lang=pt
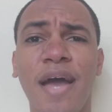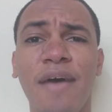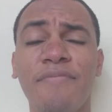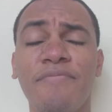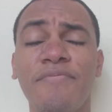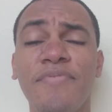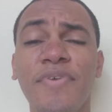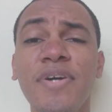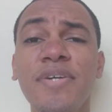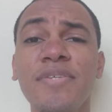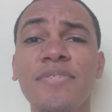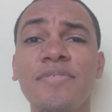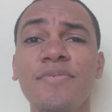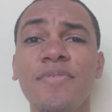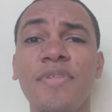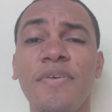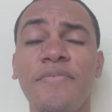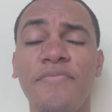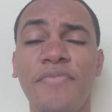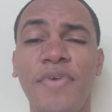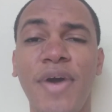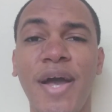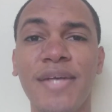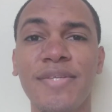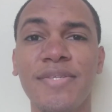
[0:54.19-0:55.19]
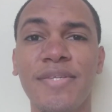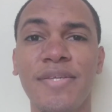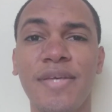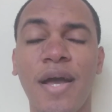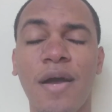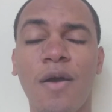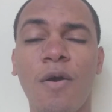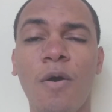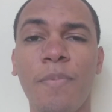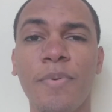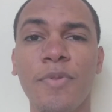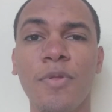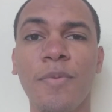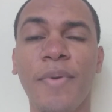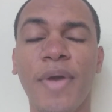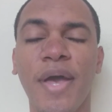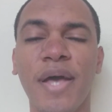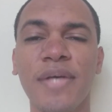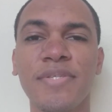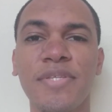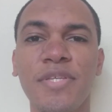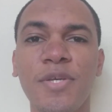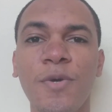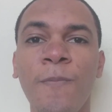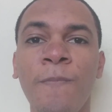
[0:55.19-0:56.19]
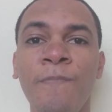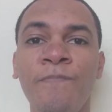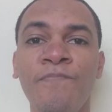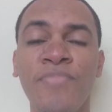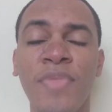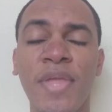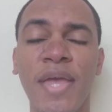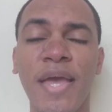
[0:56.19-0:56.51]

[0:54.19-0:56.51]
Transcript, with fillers: avanço de fase e a Copa do Brasil